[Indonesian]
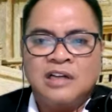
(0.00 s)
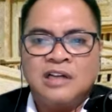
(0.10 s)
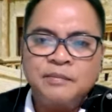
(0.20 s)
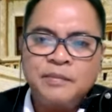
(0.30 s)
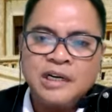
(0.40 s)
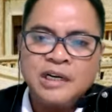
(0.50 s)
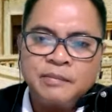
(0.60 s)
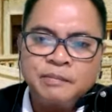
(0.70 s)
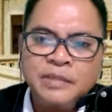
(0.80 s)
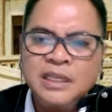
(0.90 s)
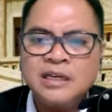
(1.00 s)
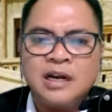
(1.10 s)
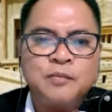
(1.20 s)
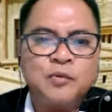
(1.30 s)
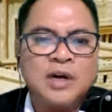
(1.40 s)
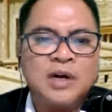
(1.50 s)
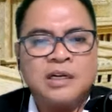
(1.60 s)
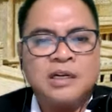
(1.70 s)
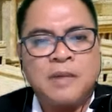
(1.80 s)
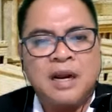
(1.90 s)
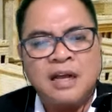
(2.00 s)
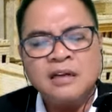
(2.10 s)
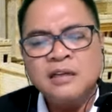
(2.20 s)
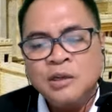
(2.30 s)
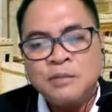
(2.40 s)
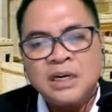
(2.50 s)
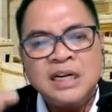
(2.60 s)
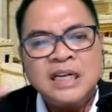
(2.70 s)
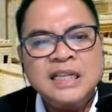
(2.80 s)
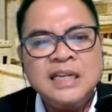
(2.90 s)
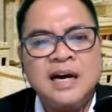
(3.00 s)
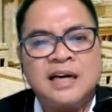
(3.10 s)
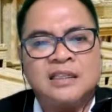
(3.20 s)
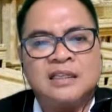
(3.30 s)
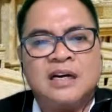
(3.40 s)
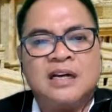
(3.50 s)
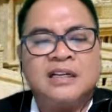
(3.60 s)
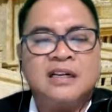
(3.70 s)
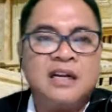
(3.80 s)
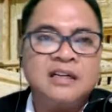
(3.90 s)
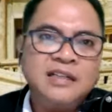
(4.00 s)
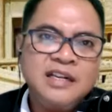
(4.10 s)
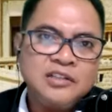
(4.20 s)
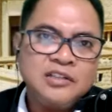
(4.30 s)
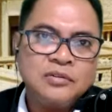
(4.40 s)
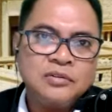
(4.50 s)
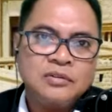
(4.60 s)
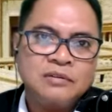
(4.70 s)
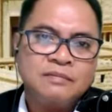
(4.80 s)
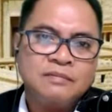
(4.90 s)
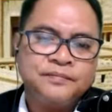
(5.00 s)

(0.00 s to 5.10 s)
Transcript: dan bergembira bukan kepalang melihat kehadiran Yesus.